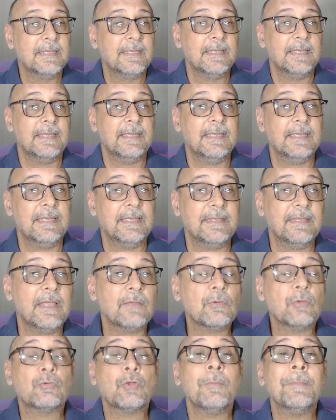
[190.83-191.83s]
é, e
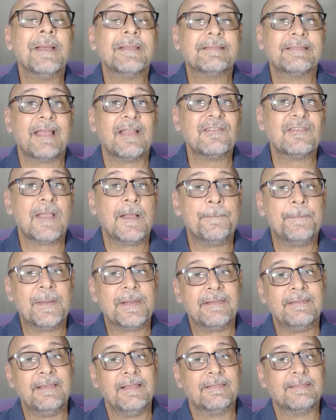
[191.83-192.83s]
adotou uma tática
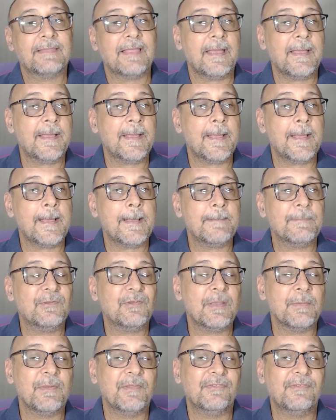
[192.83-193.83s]
para tentar,
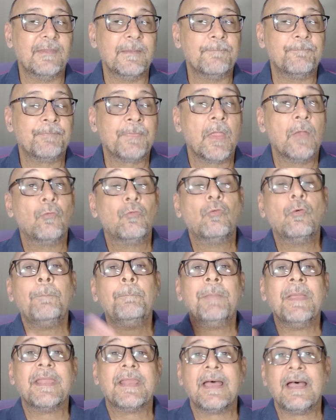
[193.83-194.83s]
digamos assim,
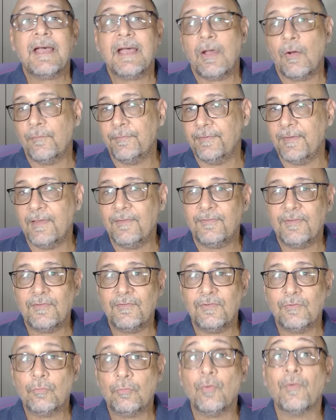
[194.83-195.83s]
superar a ausência
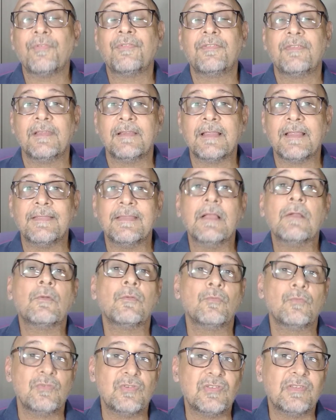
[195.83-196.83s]
de torcida dentro
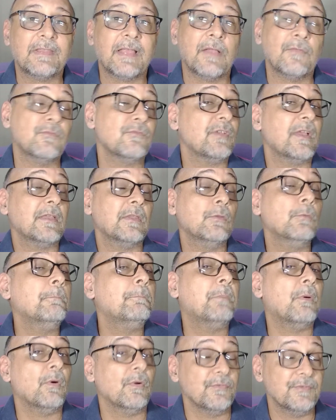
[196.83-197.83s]
do estádio, já que não
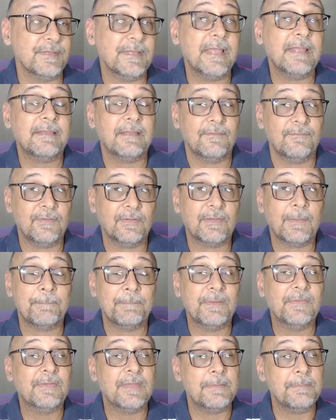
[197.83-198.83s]
pode, né, devido à
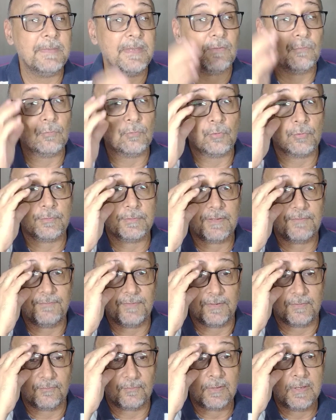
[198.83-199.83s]
pandemia do
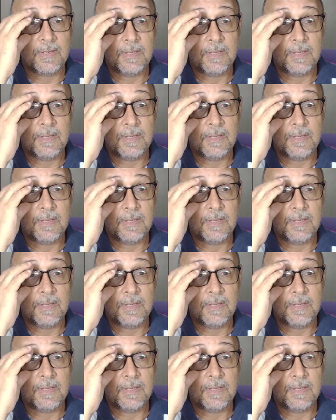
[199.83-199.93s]
coronavírus.